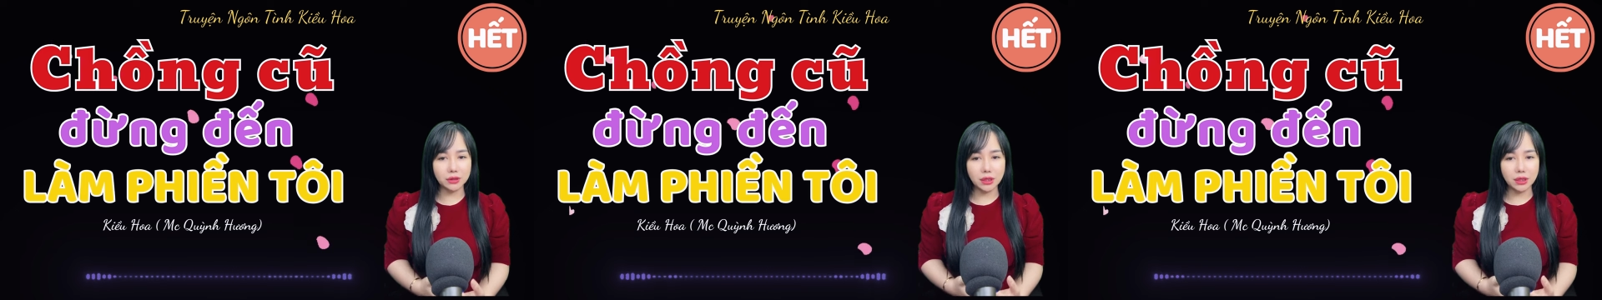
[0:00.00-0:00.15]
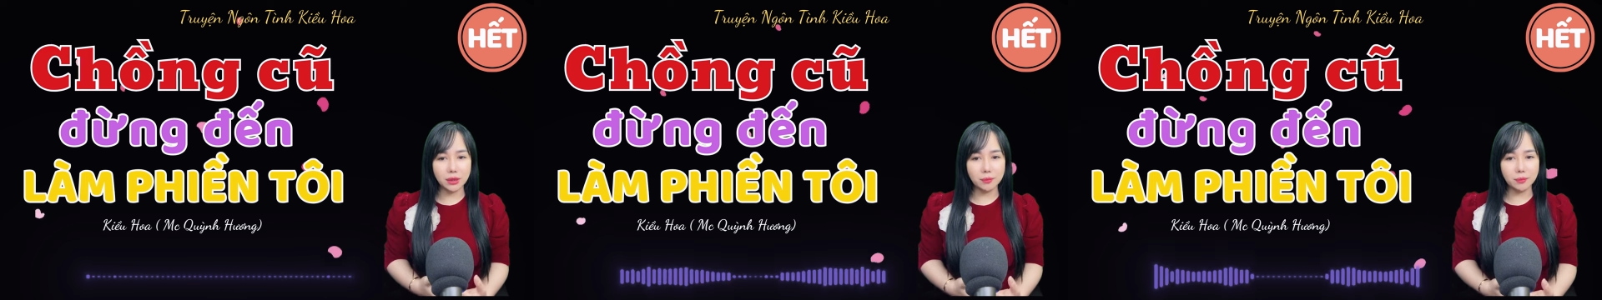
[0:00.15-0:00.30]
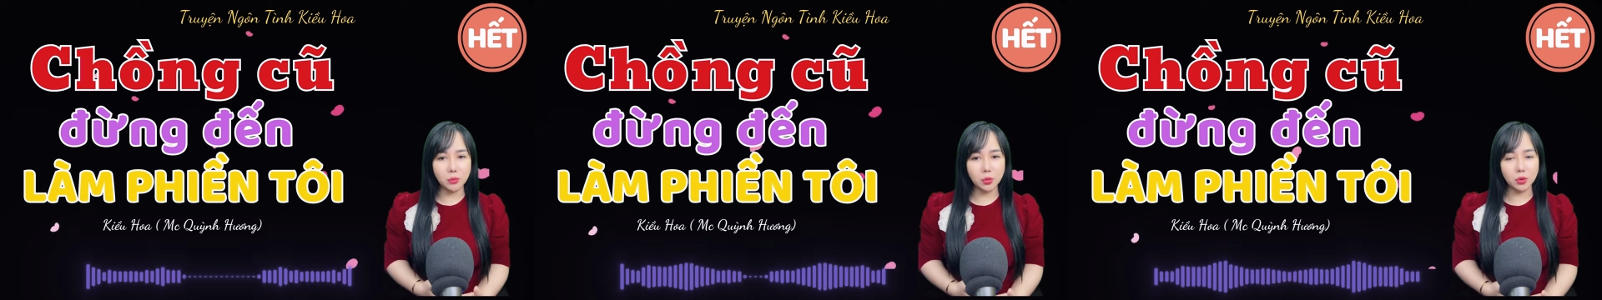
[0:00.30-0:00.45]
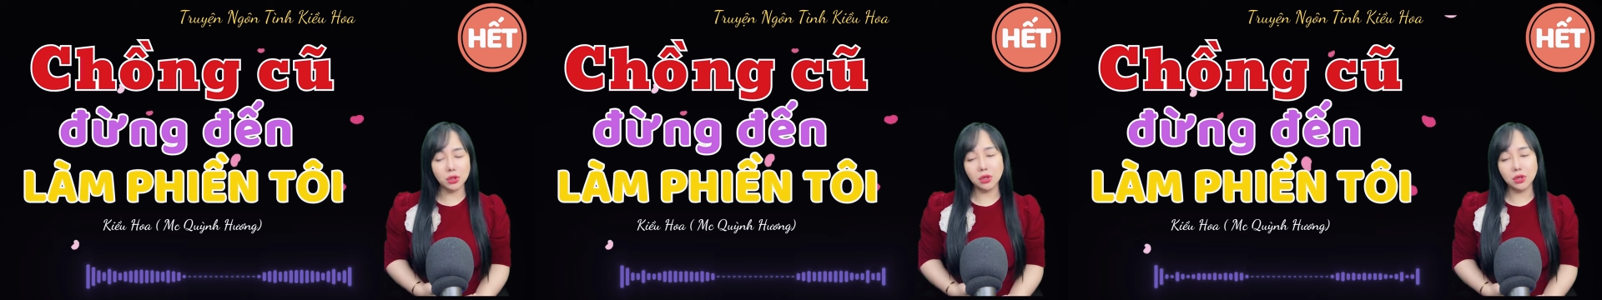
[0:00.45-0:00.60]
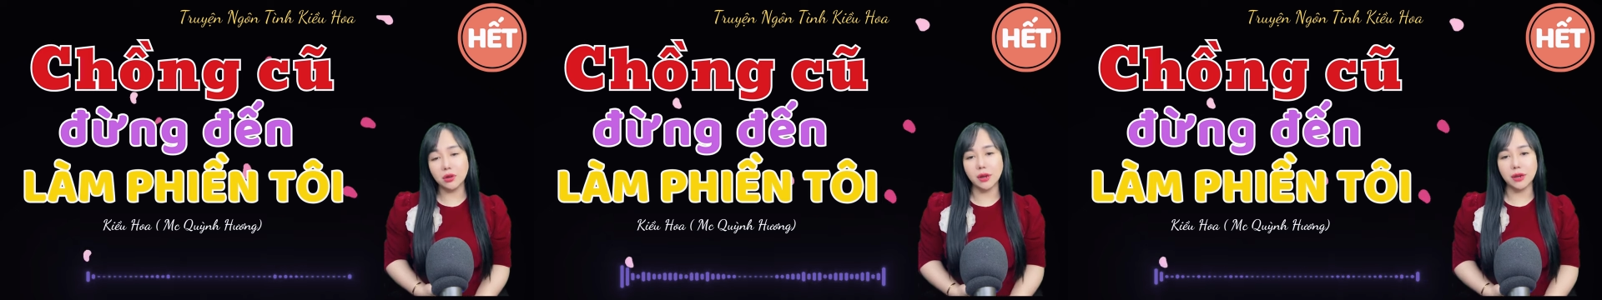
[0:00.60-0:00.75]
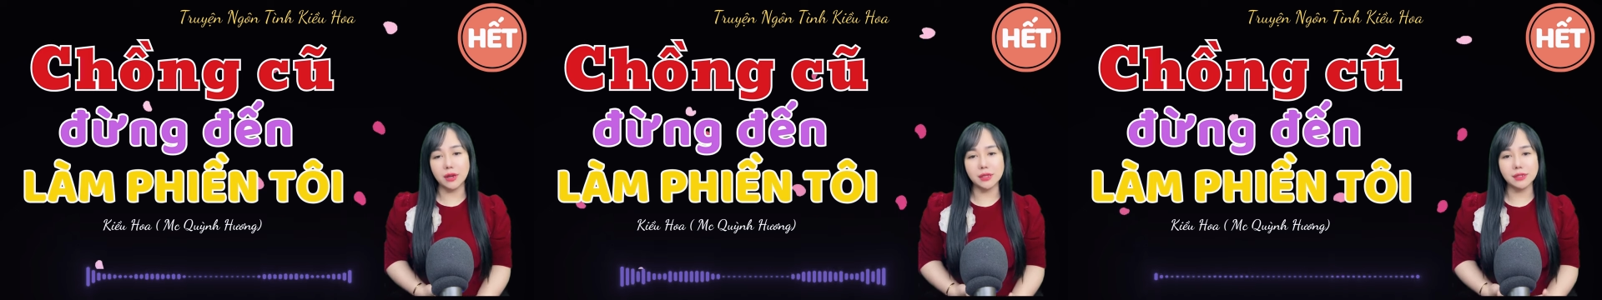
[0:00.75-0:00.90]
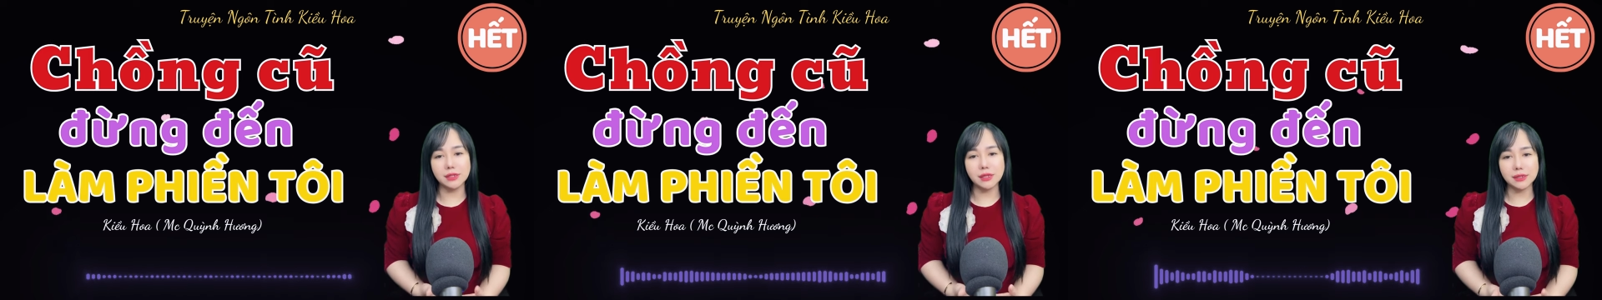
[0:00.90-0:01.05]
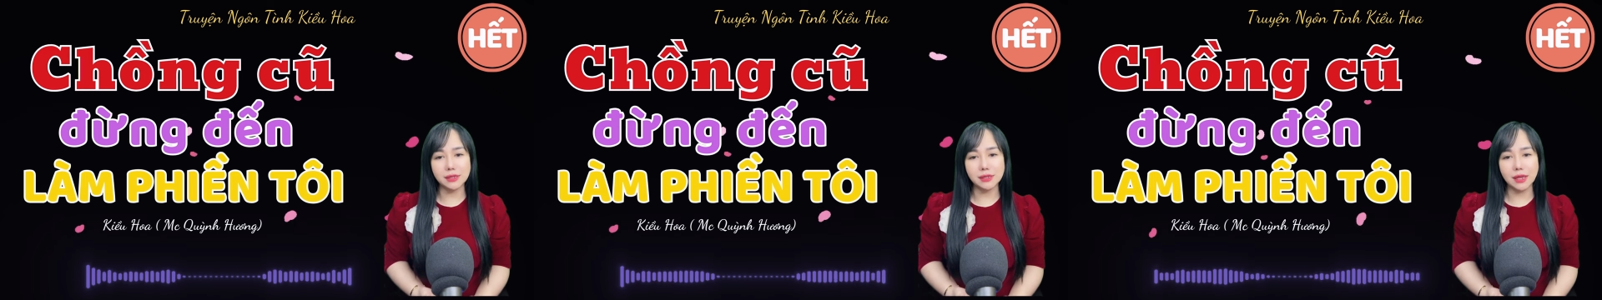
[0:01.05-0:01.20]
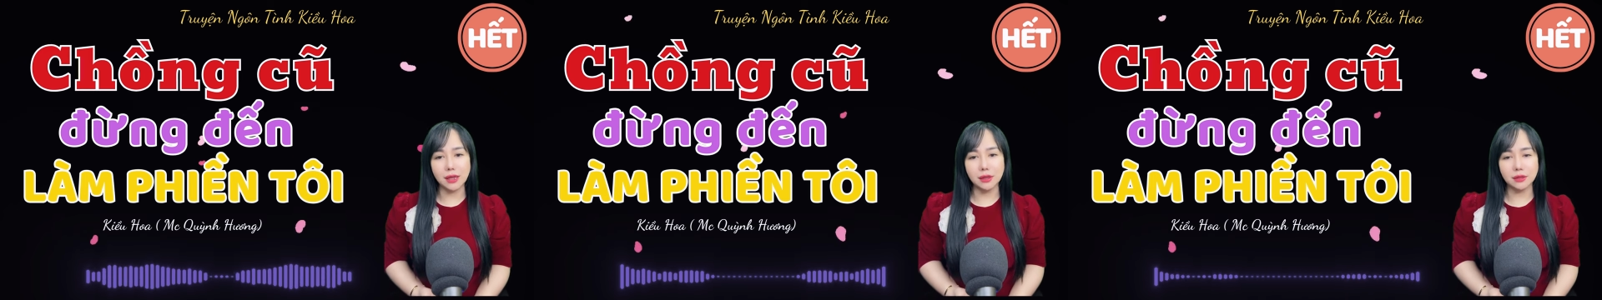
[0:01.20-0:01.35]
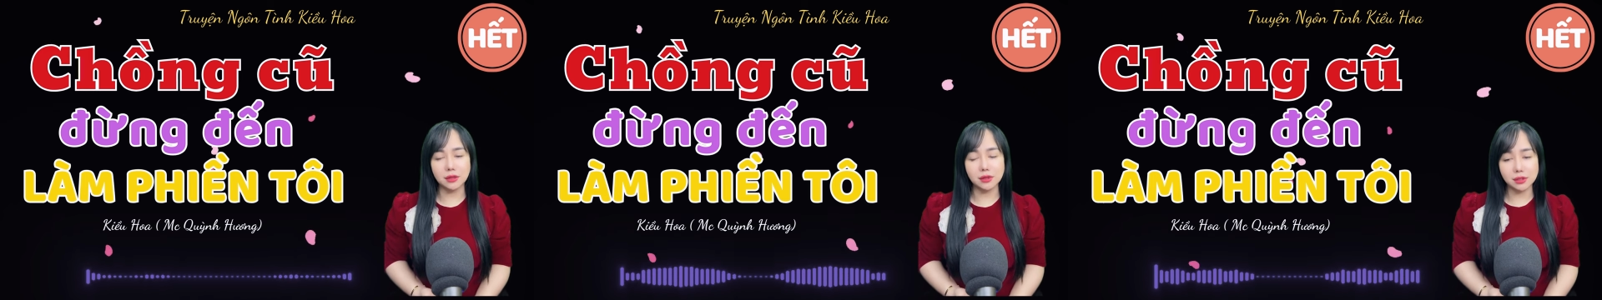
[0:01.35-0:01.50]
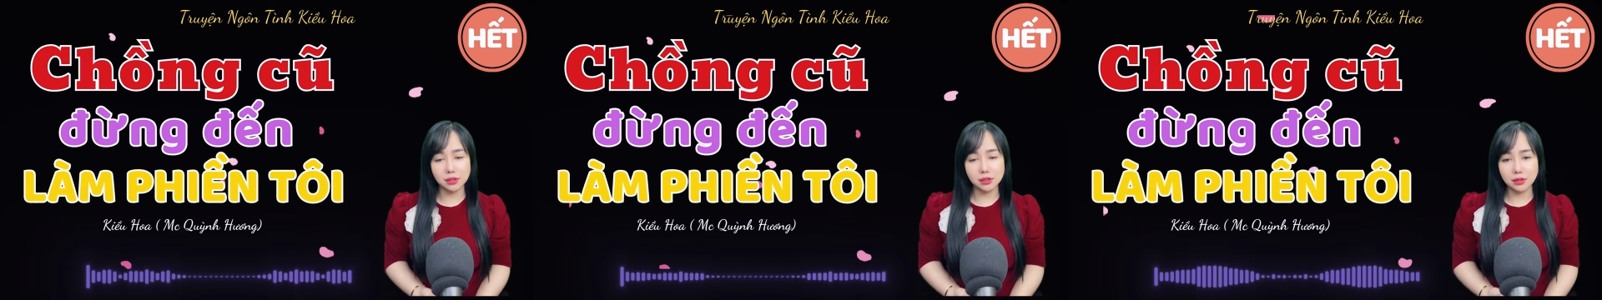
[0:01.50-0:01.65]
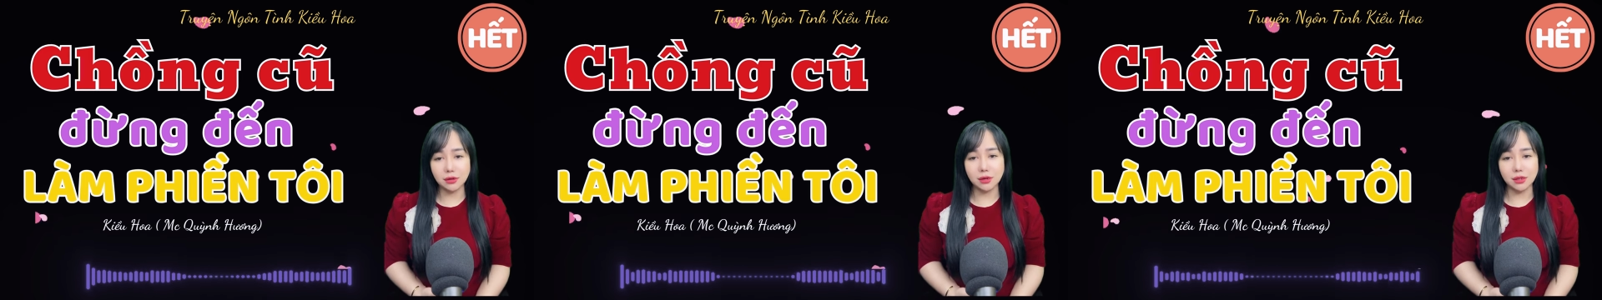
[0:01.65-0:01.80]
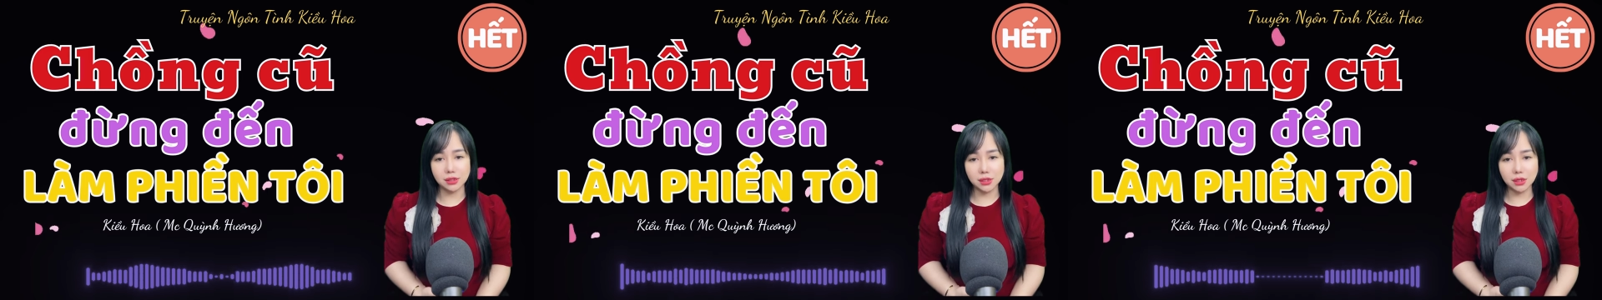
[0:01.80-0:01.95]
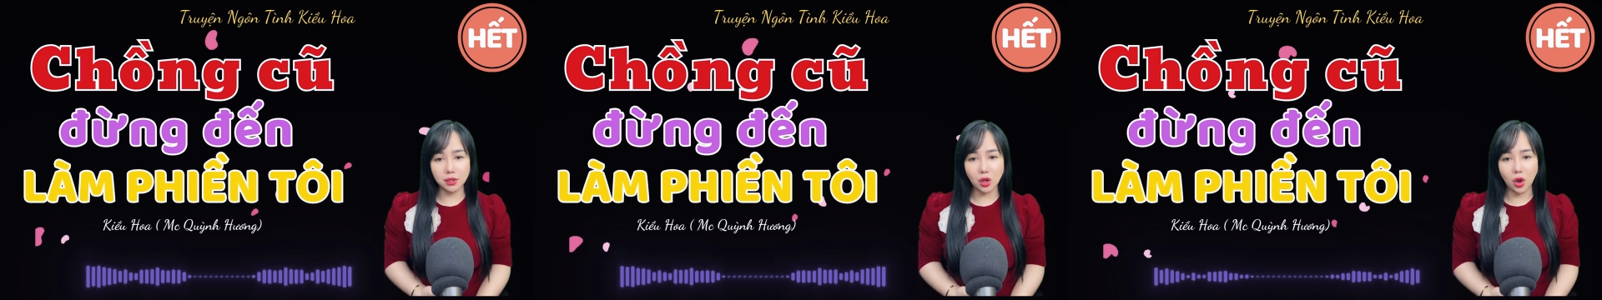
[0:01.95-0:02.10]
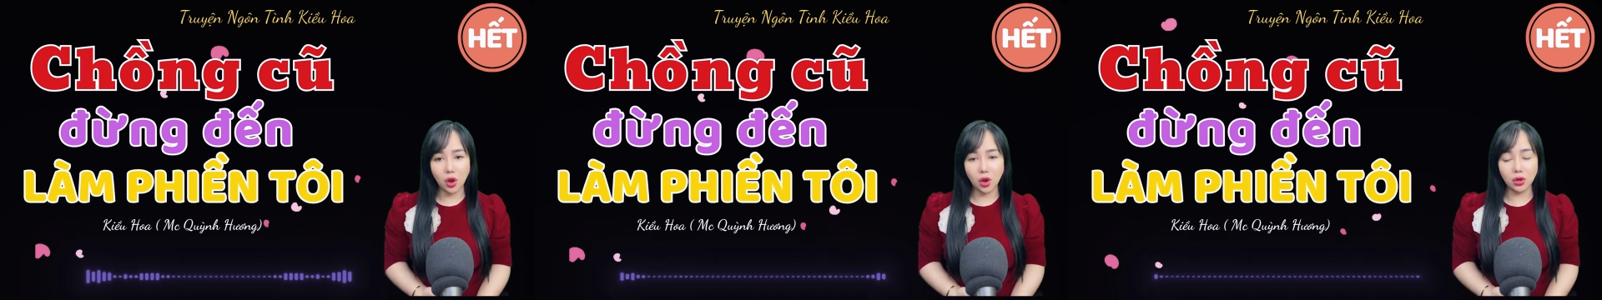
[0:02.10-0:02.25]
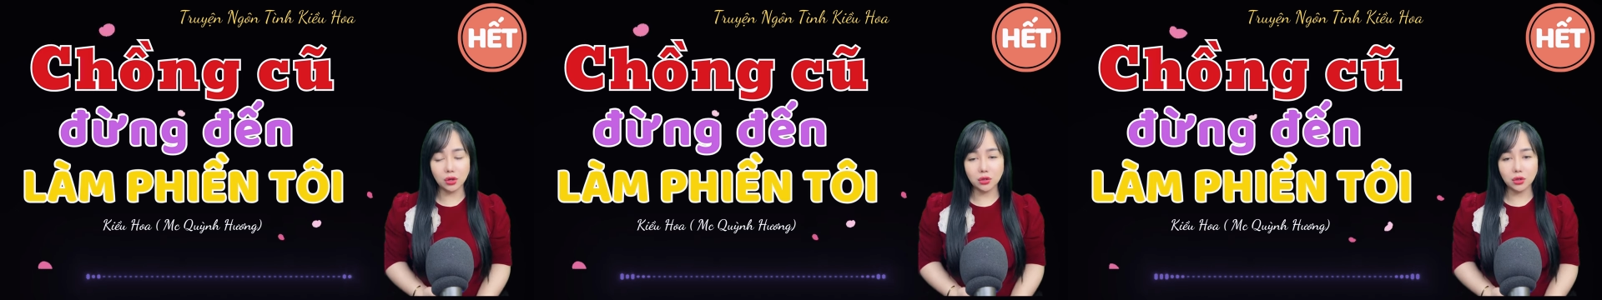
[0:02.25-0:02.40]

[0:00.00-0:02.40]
cho dù có bất cứ chuyện gì xảy ra,